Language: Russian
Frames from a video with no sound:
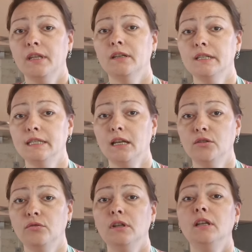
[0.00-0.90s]

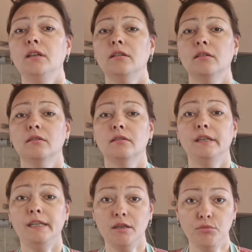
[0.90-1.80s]
рассаду э,
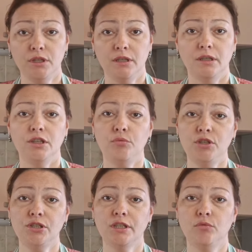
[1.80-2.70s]
химией,
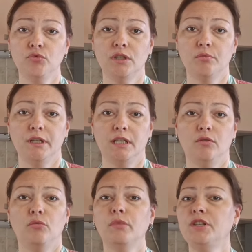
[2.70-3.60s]
химическими
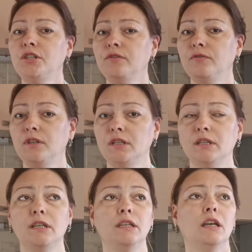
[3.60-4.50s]
удобрениями,
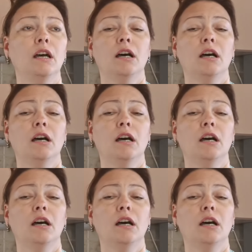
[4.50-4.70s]
мочевиной,